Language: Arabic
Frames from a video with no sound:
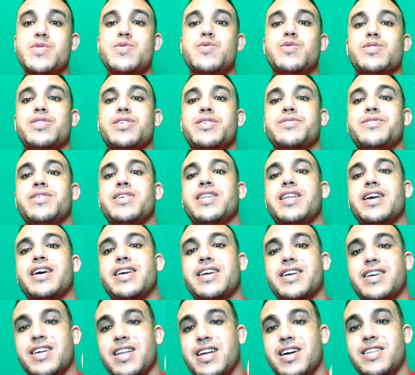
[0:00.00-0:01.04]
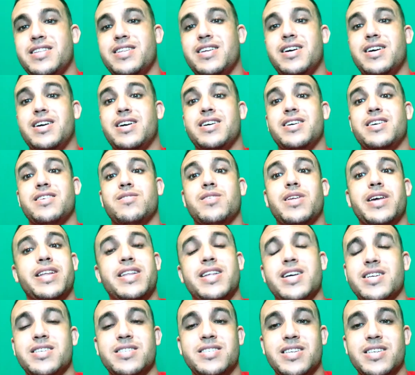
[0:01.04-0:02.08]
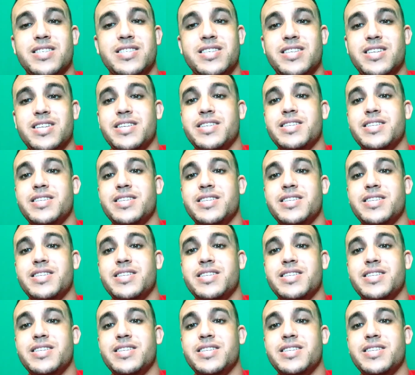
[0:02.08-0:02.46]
ودير لنا لايك راه حنا الله الا عزازين